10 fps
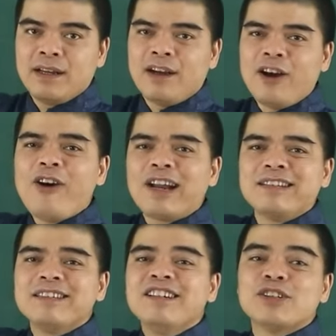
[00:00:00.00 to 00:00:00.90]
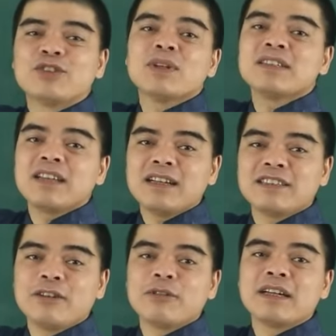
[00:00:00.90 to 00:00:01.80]
à, họ là những người xuất sắc
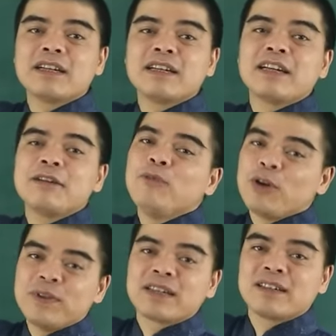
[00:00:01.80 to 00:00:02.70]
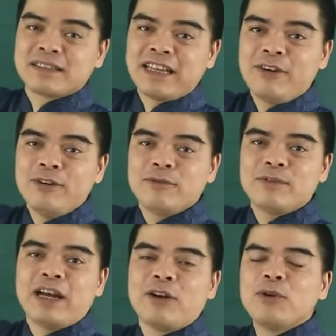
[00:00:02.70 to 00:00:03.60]
trong cái mọi việc được giao
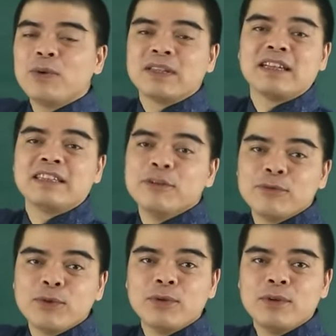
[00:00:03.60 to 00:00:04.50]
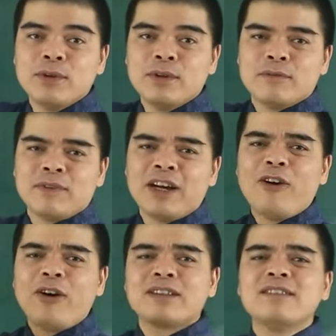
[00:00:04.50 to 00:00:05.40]
và luôn hoàn thành nhiệm vụ và
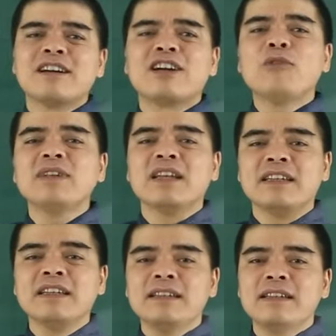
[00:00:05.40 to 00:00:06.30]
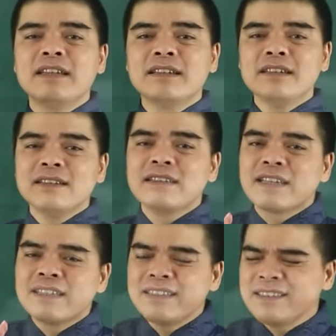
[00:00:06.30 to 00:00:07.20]
họ thường không để ý đến
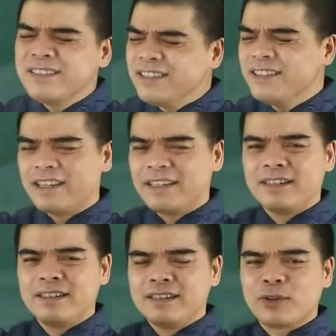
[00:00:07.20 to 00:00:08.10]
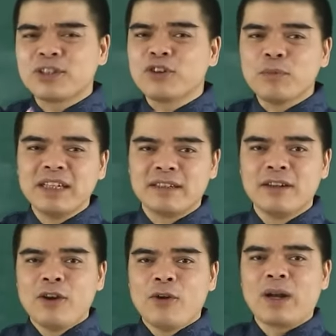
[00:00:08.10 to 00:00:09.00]
cái những người nói xấu mình
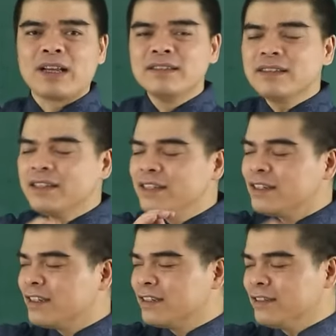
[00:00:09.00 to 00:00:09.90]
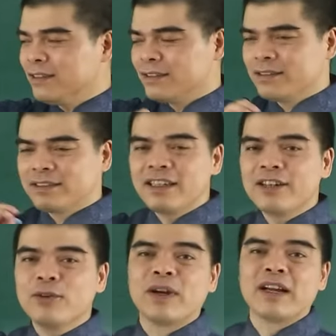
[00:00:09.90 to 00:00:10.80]
hoặc là những ý kiến
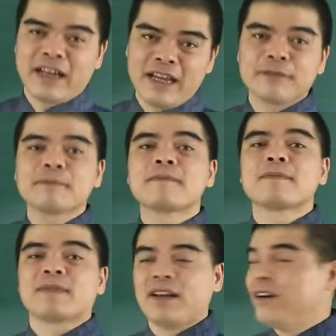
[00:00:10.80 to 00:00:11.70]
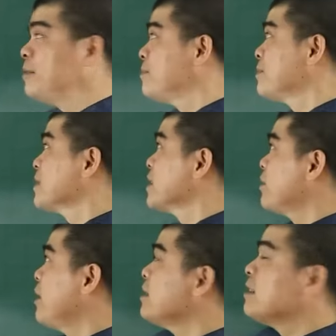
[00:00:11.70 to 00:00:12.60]
riêng của người khác đó
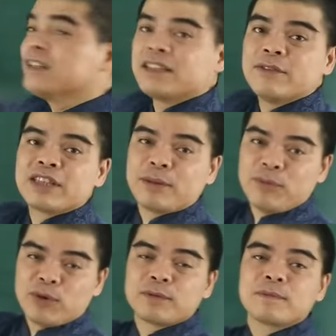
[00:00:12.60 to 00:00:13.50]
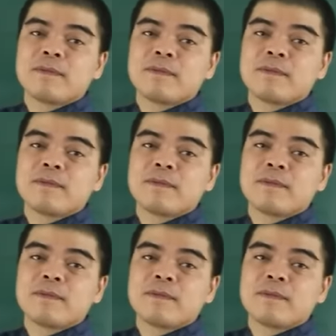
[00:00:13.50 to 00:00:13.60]
đó là những người sinh vào tháng 1